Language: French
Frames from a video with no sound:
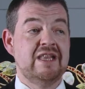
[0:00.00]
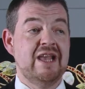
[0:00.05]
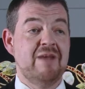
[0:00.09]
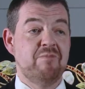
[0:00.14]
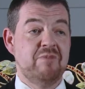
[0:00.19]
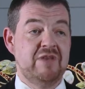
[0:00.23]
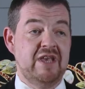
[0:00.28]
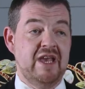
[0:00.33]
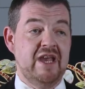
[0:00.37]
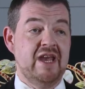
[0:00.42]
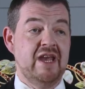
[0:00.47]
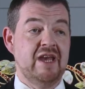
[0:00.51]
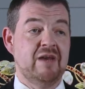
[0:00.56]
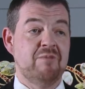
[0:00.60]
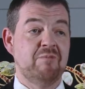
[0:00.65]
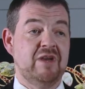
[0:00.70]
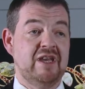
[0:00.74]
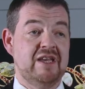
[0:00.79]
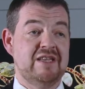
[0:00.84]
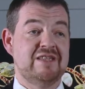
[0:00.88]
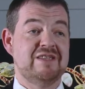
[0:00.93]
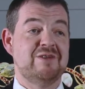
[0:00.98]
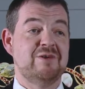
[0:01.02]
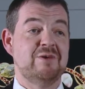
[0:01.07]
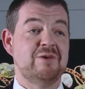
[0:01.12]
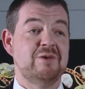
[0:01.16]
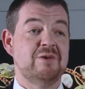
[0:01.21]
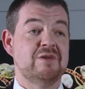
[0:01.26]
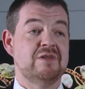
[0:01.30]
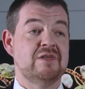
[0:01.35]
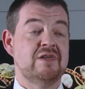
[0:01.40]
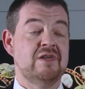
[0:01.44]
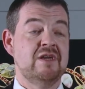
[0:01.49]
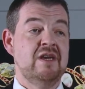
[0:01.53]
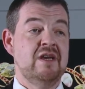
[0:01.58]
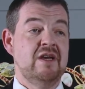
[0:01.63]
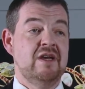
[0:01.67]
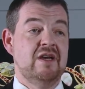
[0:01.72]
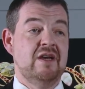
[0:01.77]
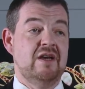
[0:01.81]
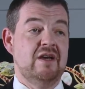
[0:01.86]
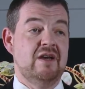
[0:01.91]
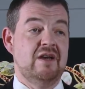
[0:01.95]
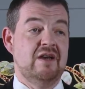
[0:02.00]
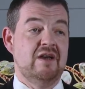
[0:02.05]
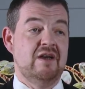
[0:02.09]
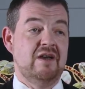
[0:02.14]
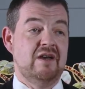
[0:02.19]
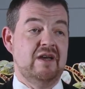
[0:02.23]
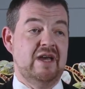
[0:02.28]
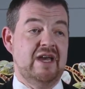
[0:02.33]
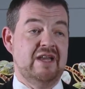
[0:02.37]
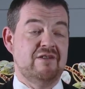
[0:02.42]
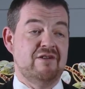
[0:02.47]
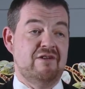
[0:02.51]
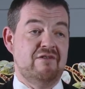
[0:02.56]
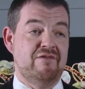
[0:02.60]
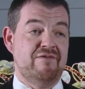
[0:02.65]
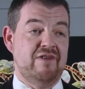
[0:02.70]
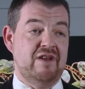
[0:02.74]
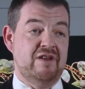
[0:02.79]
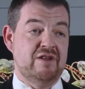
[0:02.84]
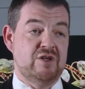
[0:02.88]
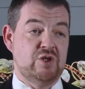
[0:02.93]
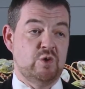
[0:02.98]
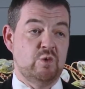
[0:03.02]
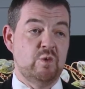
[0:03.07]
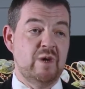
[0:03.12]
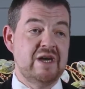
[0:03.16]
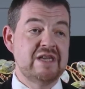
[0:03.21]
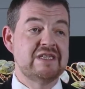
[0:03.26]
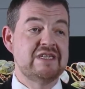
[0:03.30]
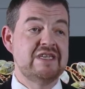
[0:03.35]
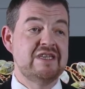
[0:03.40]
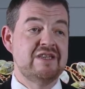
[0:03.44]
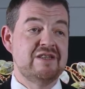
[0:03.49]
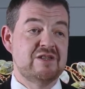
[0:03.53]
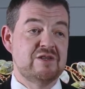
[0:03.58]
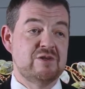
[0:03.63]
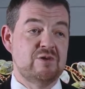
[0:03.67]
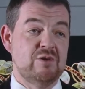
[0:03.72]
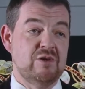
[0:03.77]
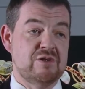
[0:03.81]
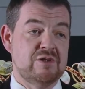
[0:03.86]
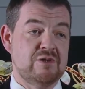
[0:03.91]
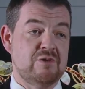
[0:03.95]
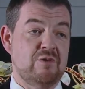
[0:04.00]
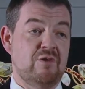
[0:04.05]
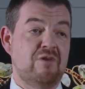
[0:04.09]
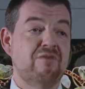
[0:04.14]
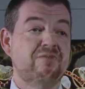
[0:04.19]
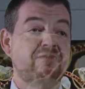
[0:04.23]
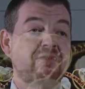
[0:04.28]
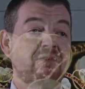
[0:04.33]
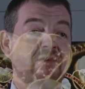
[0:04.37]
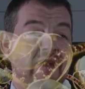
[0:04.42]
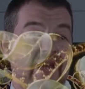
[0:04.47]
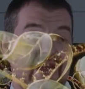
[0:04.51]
des pierres précieuses euh, est en fait choisi sur ce qu'on veut